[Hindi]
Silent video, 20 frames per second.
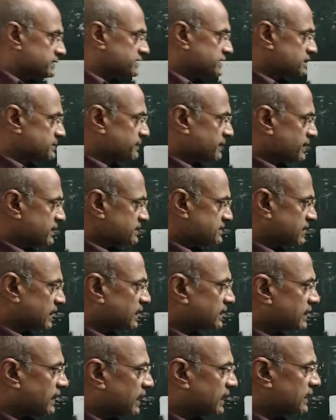जिसमें कि
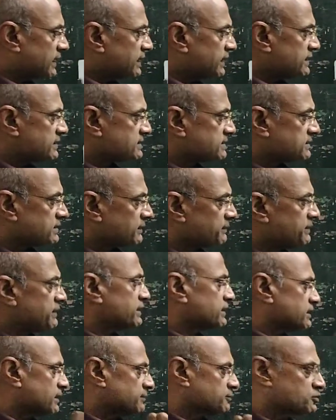सरकार ने सभी
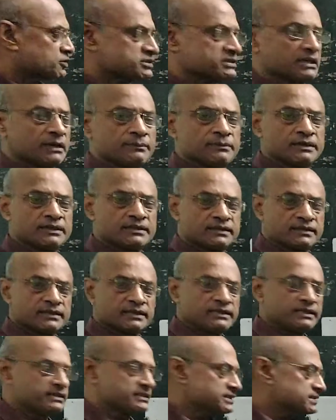इनकम को शामिल कर
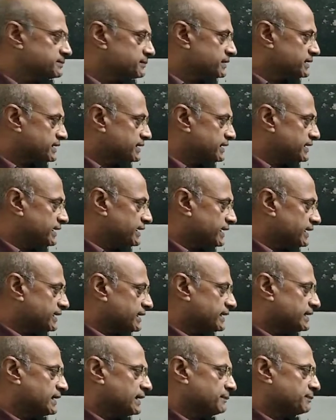रही है जिसमें कि एक
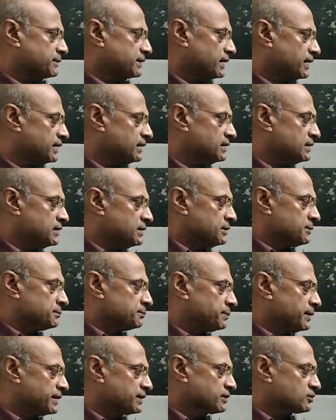है आपका
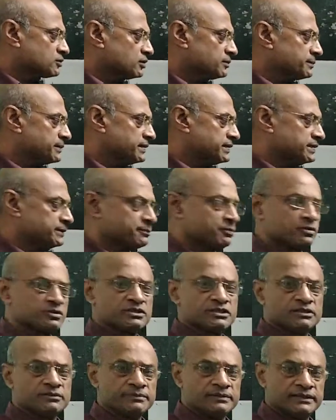बैंकों में
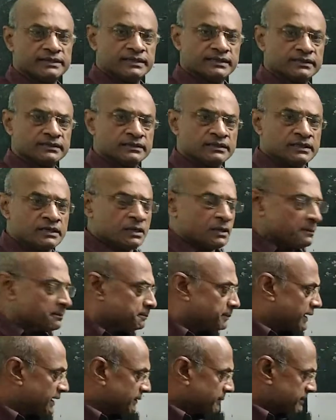डिपॉजिट भी है
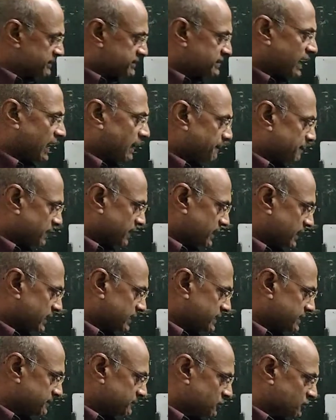बैंक में चार प्रकार
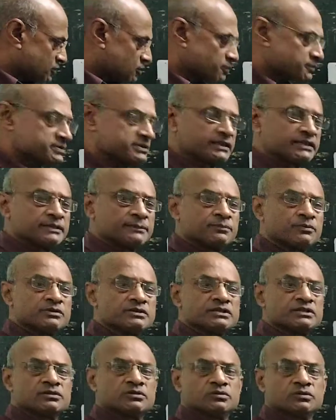के मुख्य रूप से
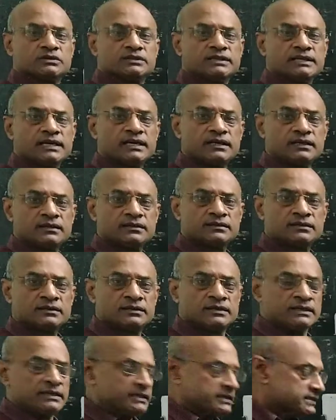डिपॉजिट होते हैं
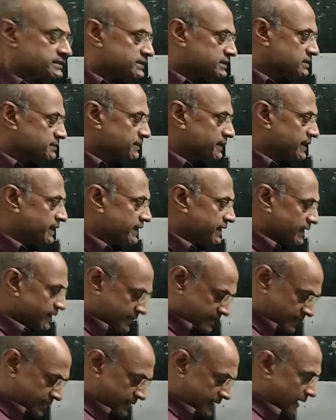जिसमें
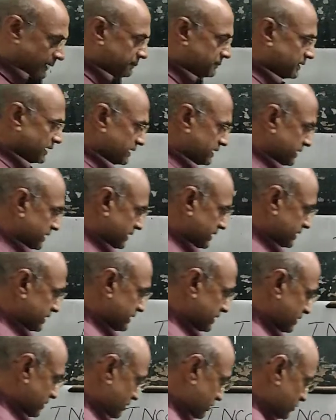एक है आपका
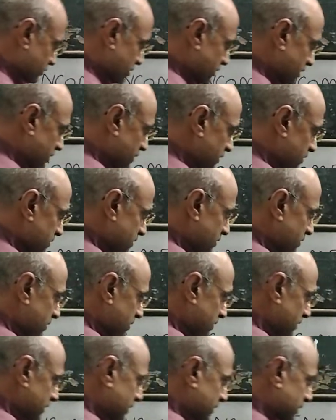करेंट अकाउंट
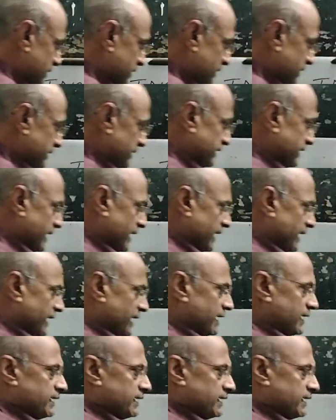ये